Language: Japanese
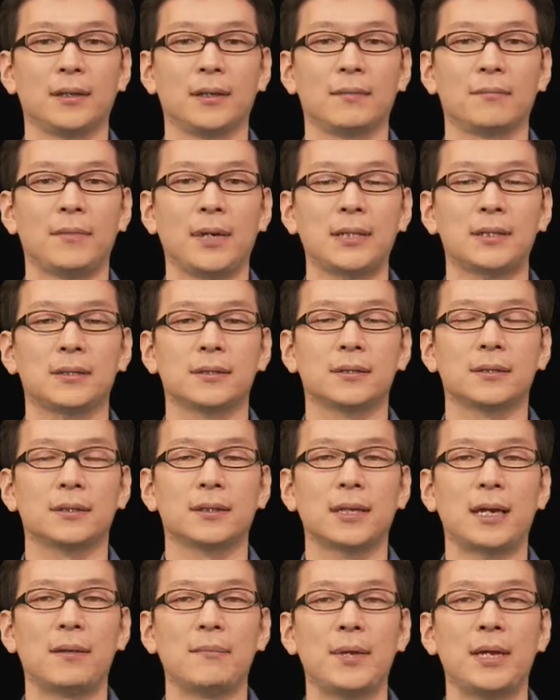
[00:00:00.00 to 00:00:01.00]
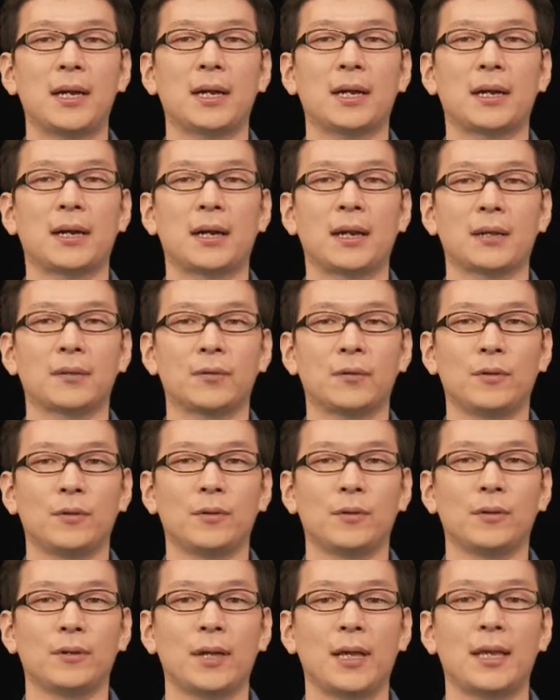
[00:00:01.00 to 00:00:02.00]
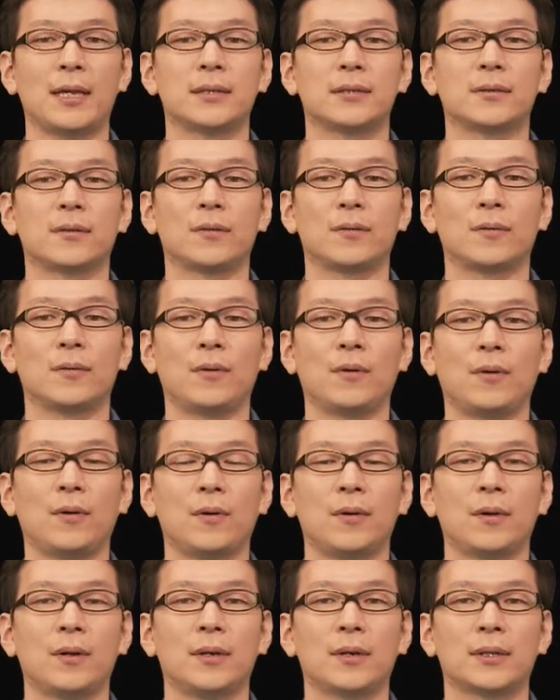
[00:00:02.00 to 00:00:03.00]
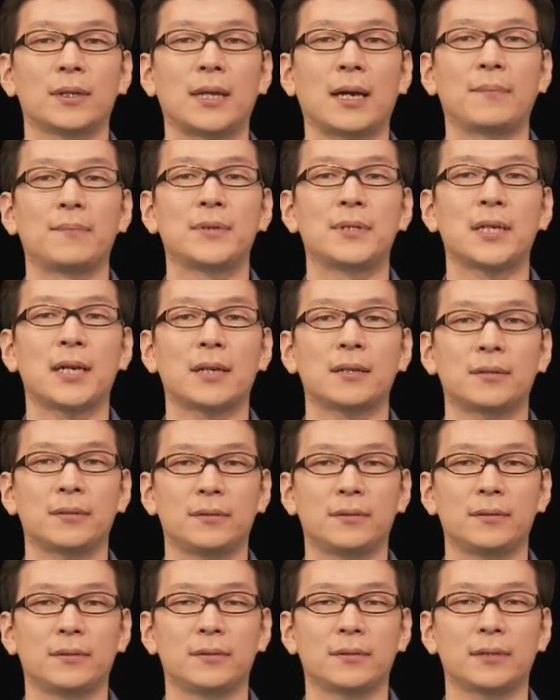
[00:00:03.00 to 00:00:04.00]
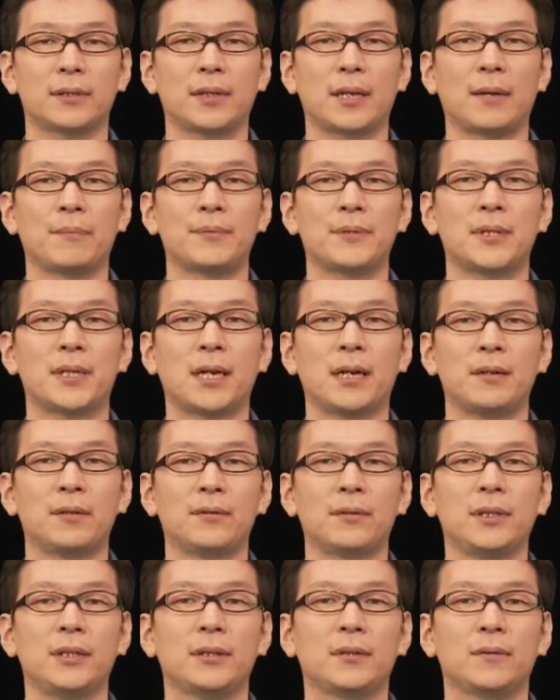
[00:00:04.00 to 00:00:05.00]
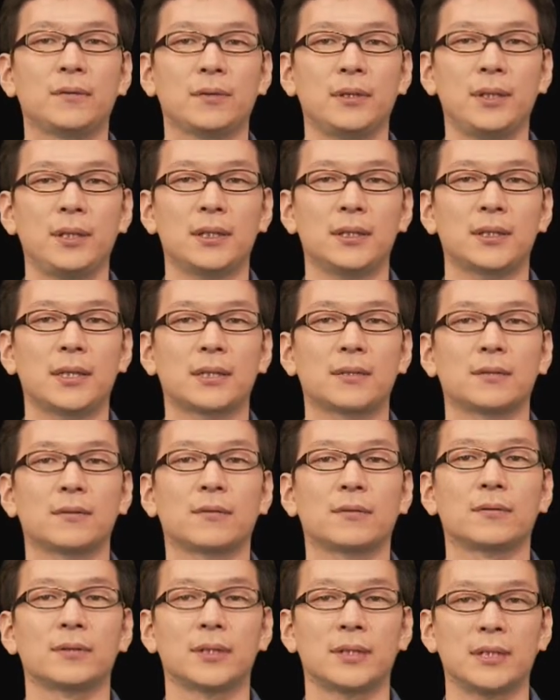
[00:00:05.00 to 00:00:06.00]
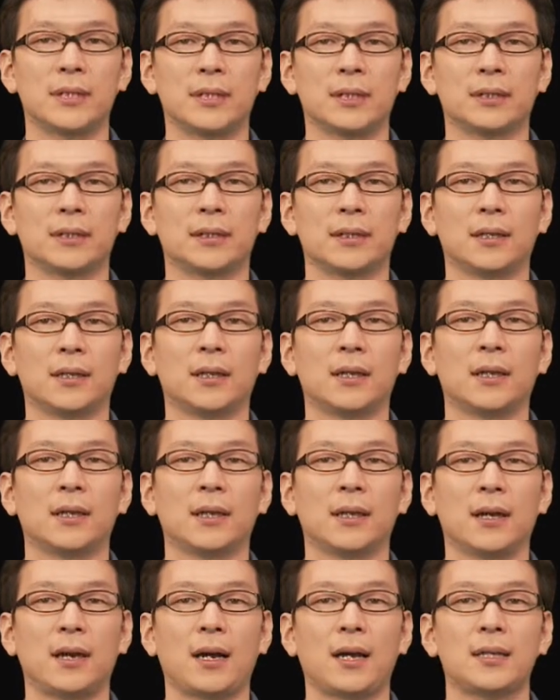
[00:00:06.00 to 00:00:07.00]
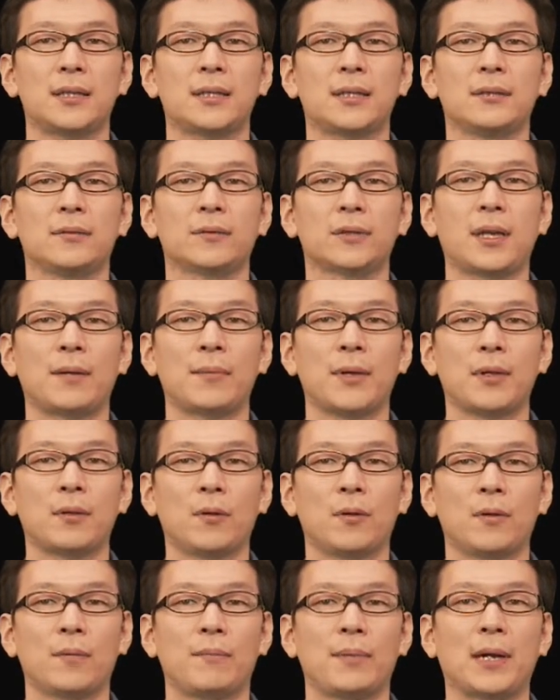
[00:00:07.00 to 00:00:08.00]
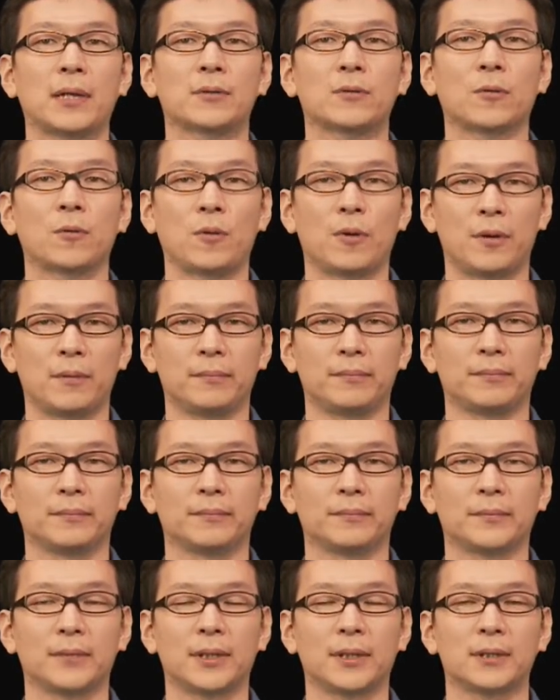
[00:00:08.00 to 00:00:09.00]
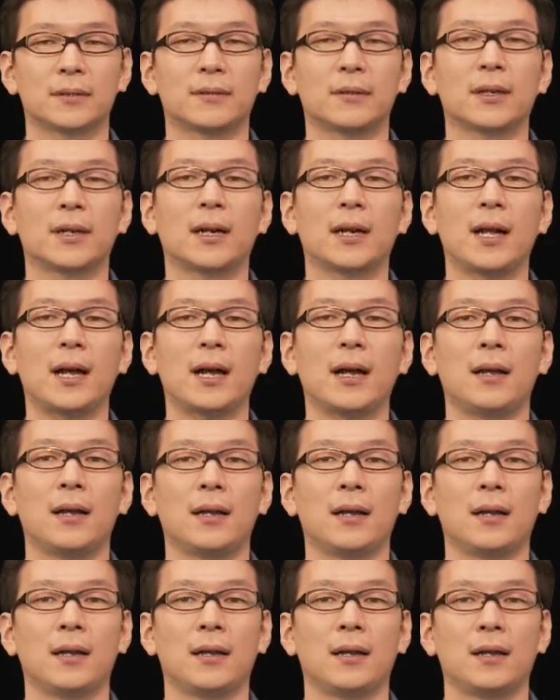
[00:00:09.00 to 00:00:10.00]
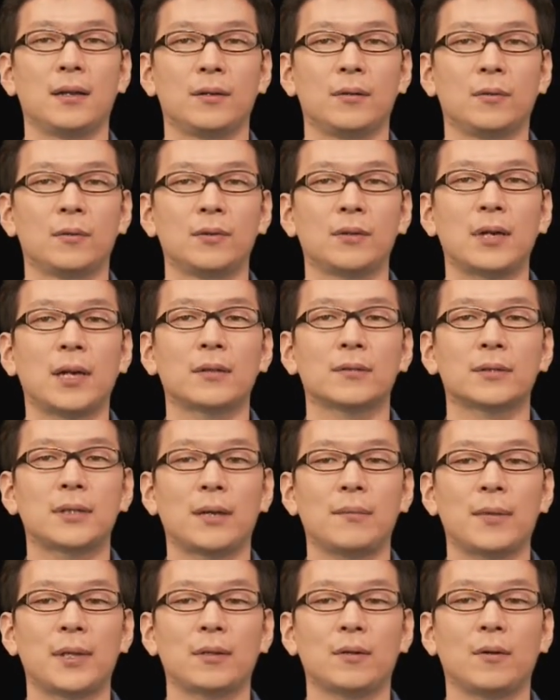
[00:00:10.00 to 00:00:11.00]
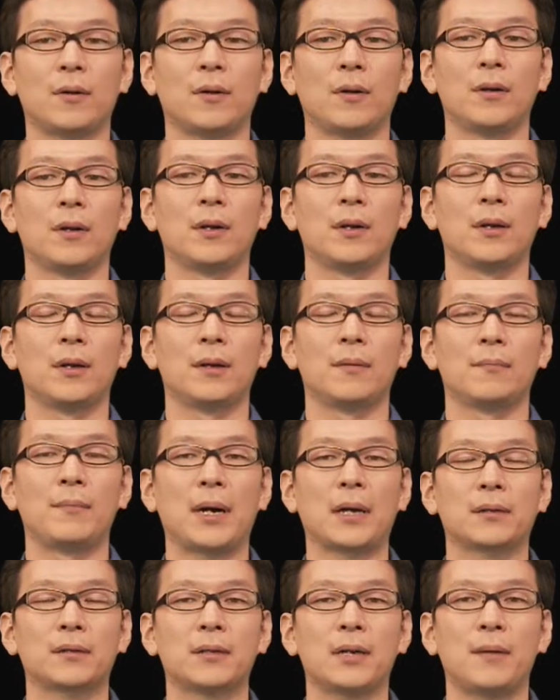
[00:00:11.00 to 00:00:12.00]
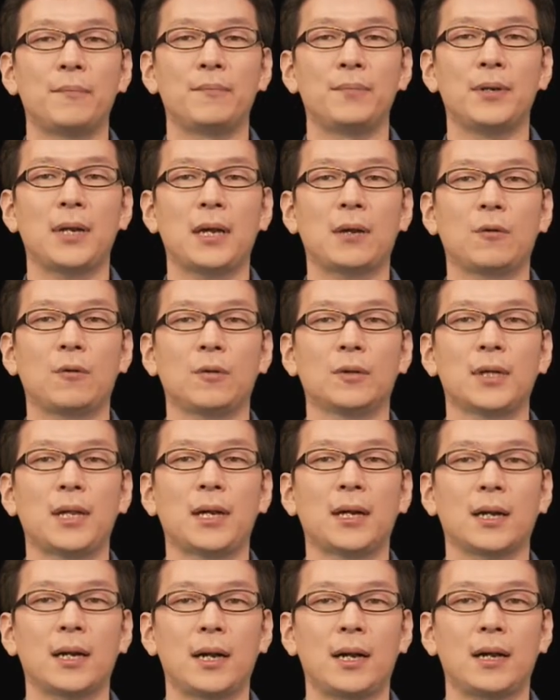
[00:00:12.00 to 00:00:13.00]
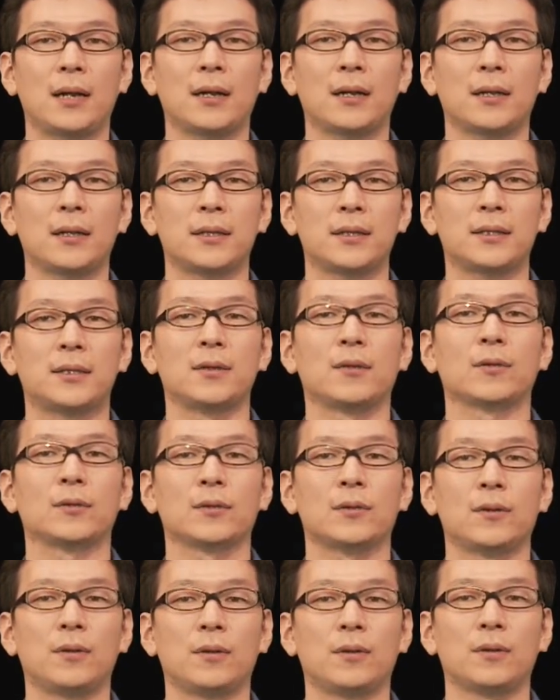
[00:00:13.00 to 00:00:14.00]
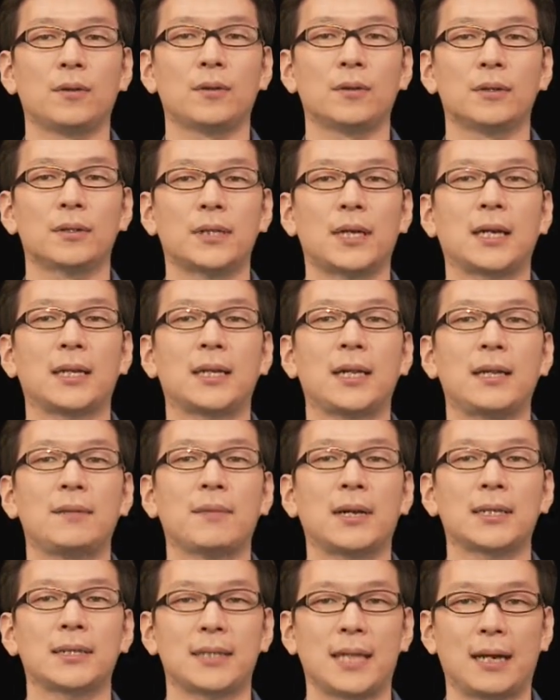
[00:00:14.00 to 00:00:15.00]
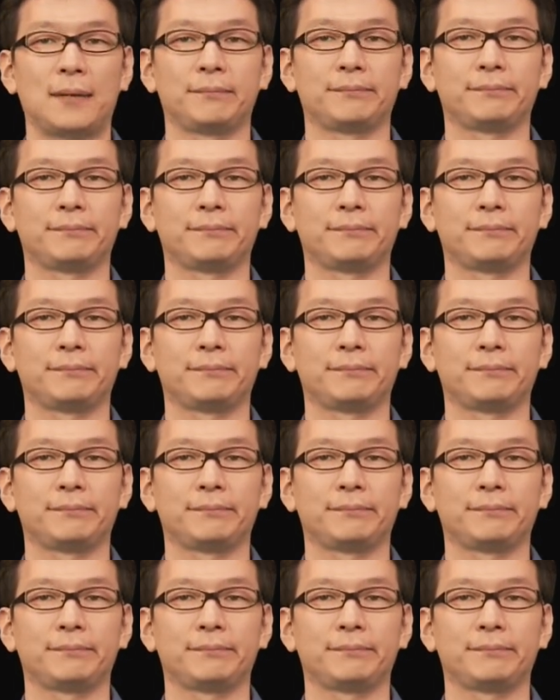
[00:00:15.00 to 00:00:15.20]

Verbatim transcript: まずカメラからの映像をキャプチャーするキャプチャーユニットに接続し、配信のためのパソコン、それから録画のためのバックアップレコーダーが必要とされていました。